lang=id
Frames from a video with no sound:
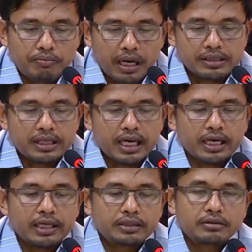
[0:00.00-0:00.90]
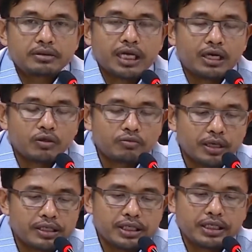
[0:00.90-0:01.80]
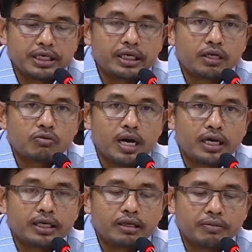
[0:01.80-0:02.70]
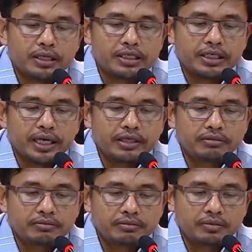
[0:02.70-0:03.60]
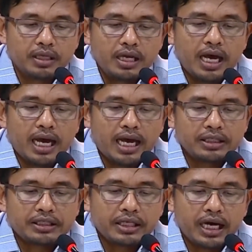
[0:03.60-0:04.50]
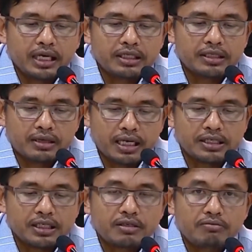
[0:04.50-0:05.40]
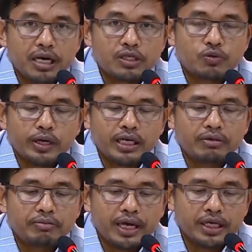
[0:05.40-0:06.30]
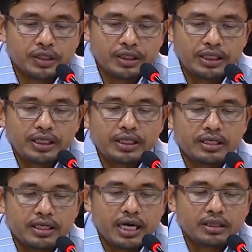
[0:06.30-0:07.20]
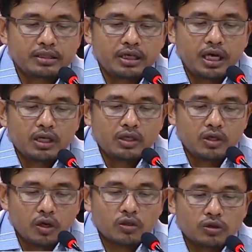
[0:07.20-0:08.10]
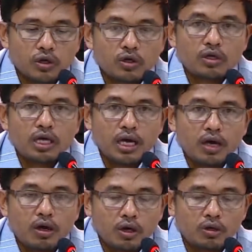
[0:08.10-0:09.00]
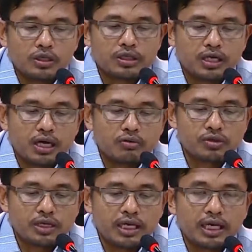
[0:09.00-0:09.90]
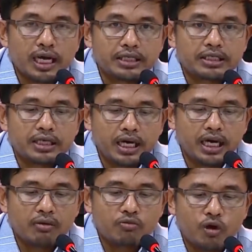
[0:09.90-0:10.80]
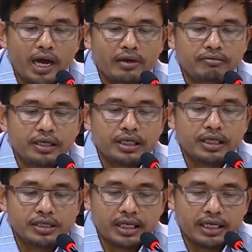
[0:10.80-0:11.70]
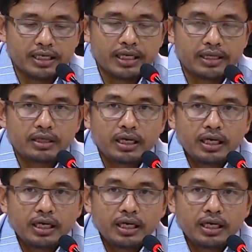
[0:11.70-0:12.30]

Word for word: pasangan calon presiden dan wakil presiden Haji Anis Rasid Baswedan PhD dan Dr. Honoris Causa Haji A. Muhaimin Iskandar